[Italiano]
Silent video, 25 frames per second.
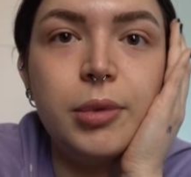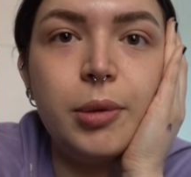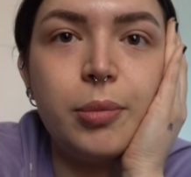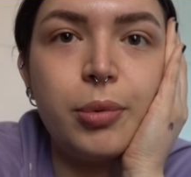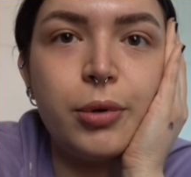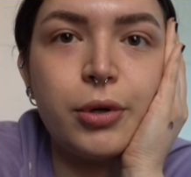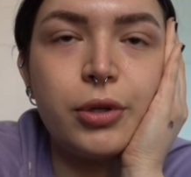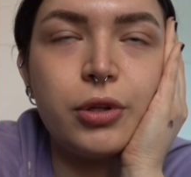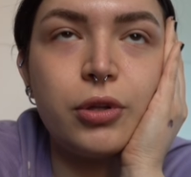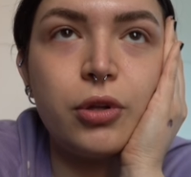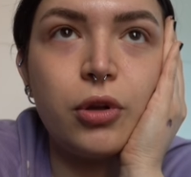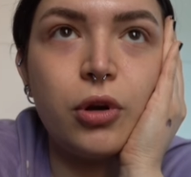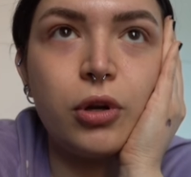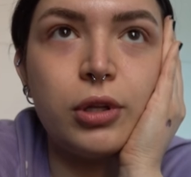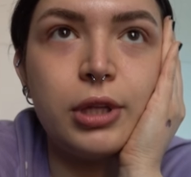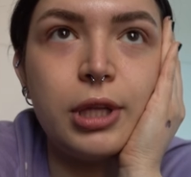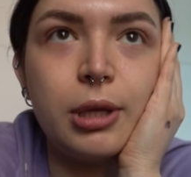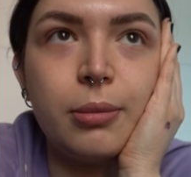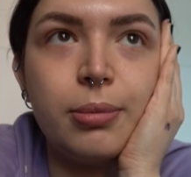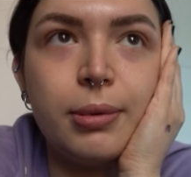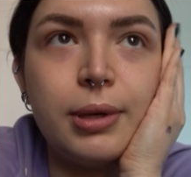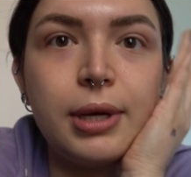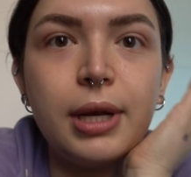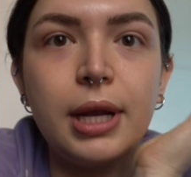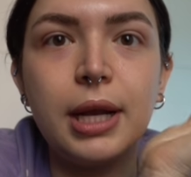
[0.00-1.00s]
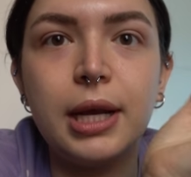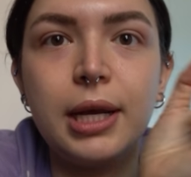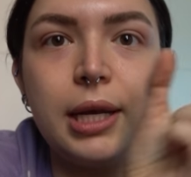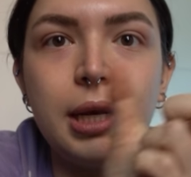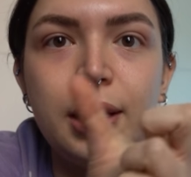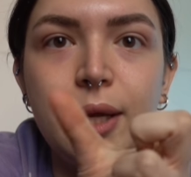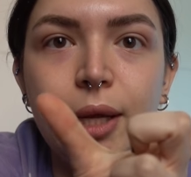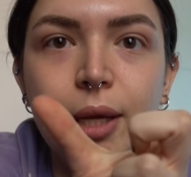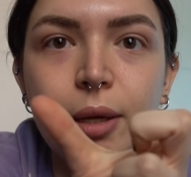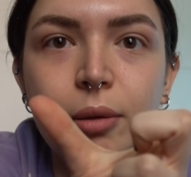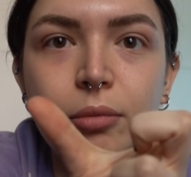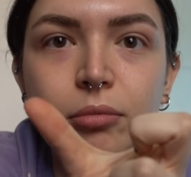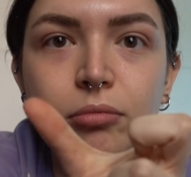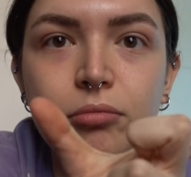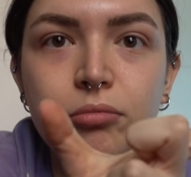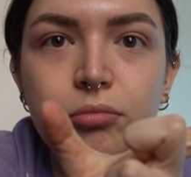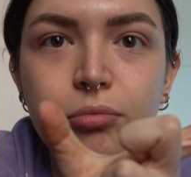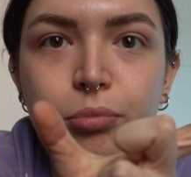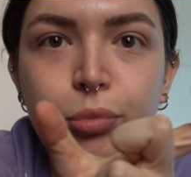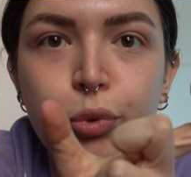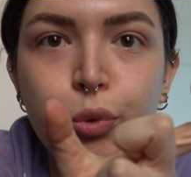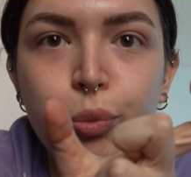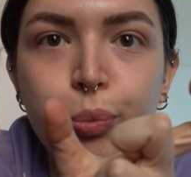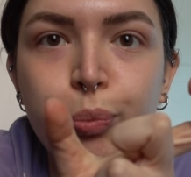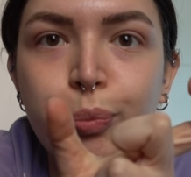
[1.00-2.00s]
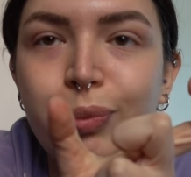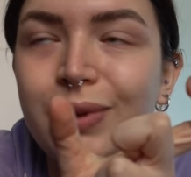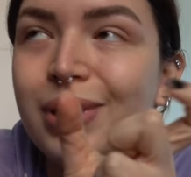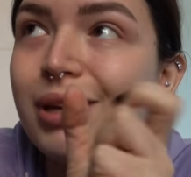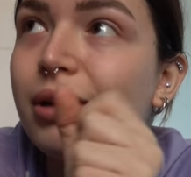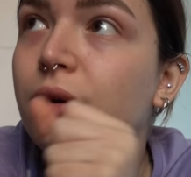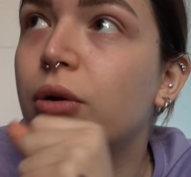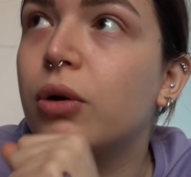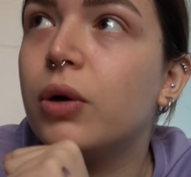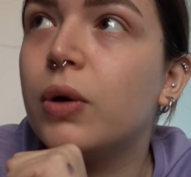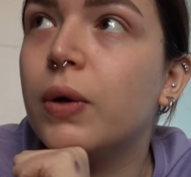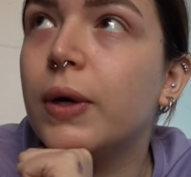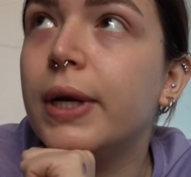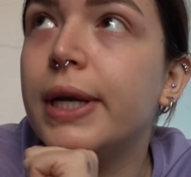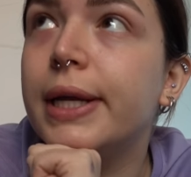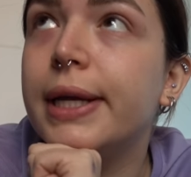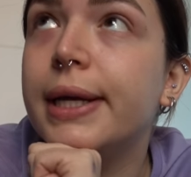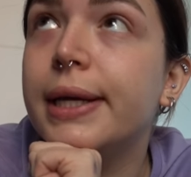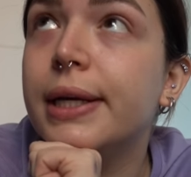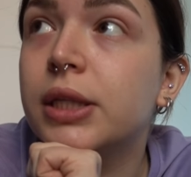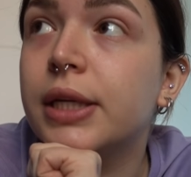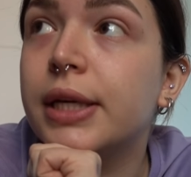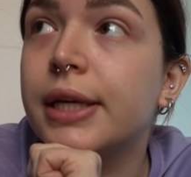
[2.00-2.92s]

Mi porterò dei pennelli più piccoli